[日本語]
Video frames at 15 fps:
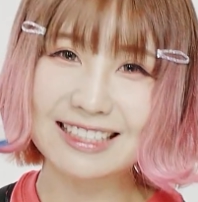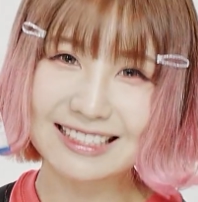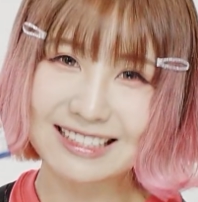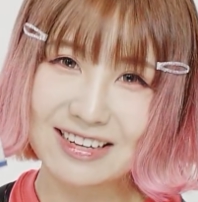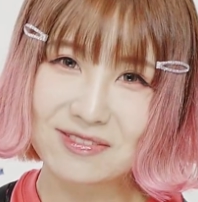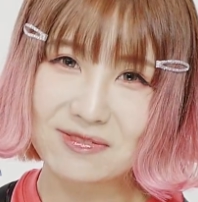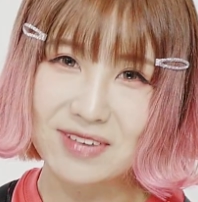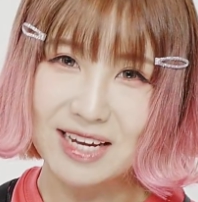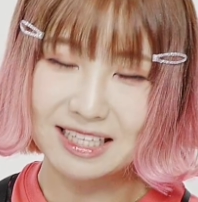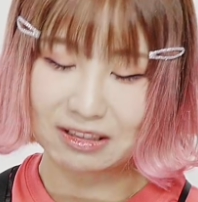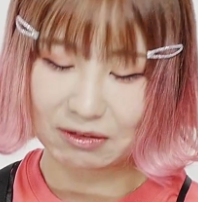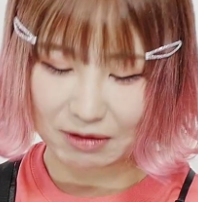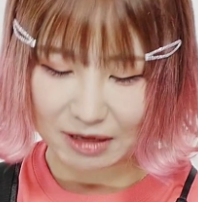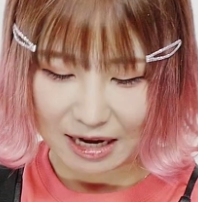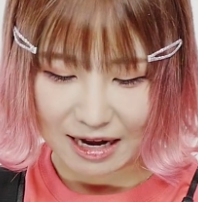れせんべい
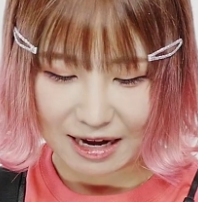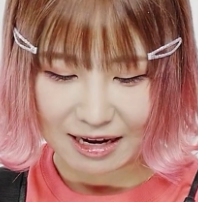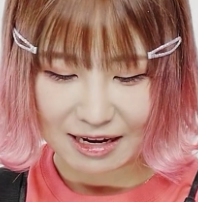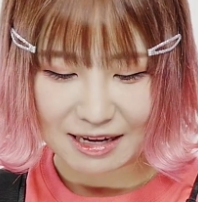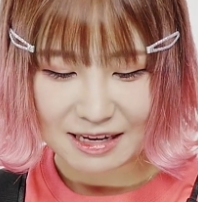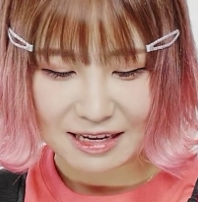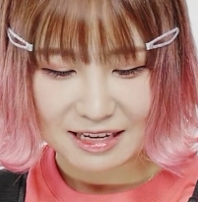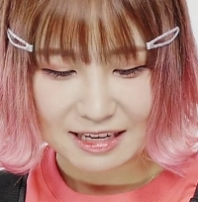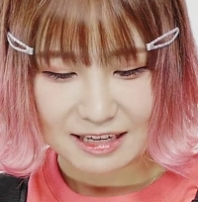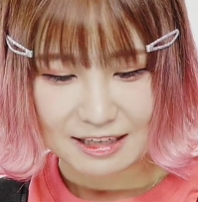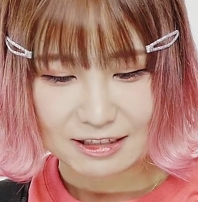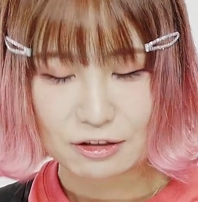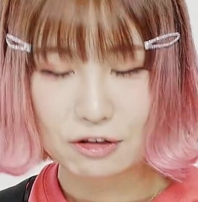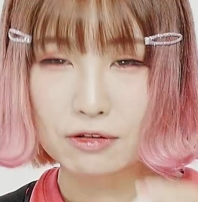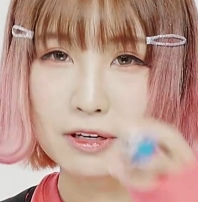とか
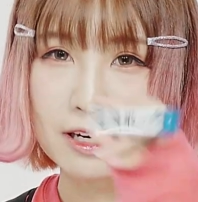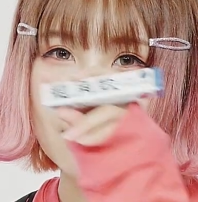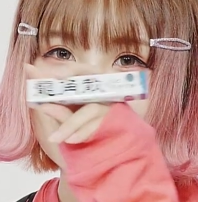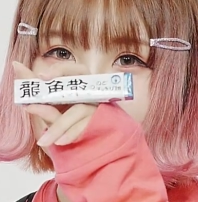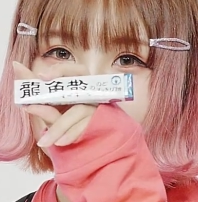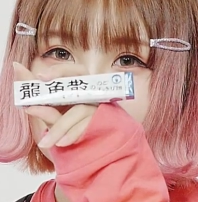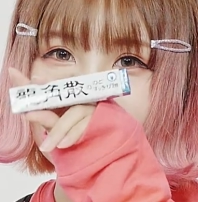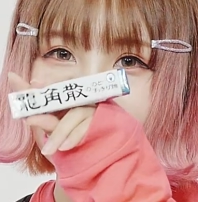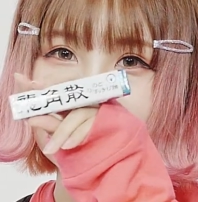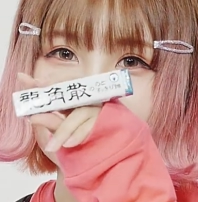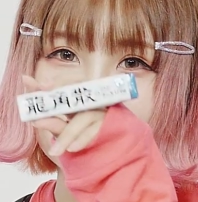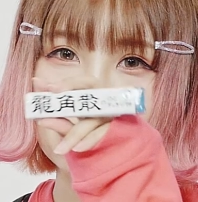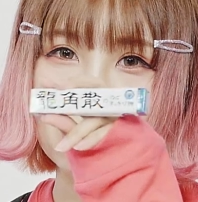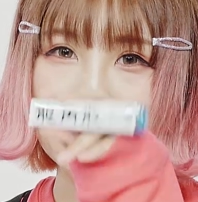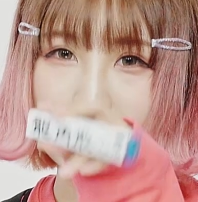龍角
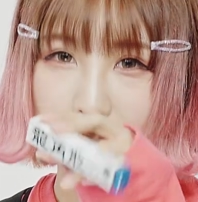散と